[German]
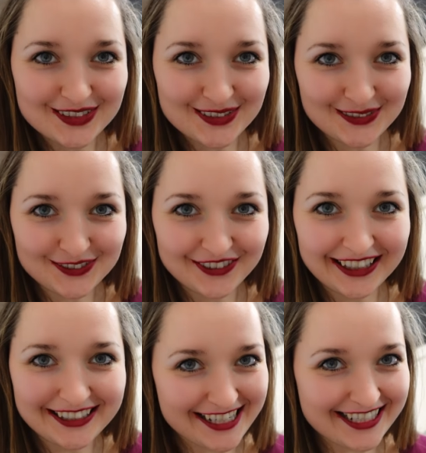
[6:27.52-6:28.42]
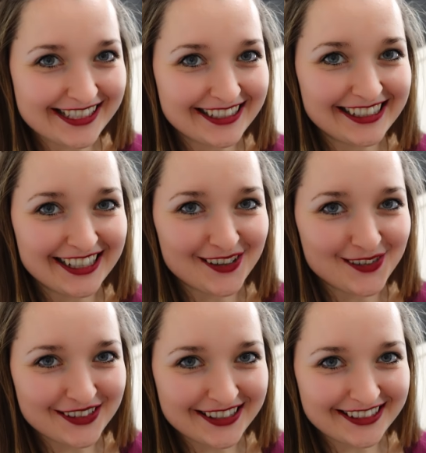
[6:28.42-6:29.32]
So, währenddessen
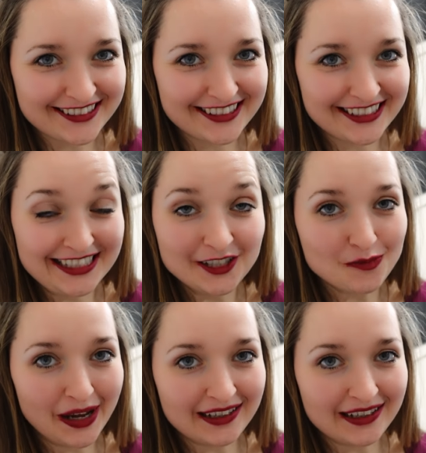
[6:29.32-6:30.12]
unsere Idee Nummer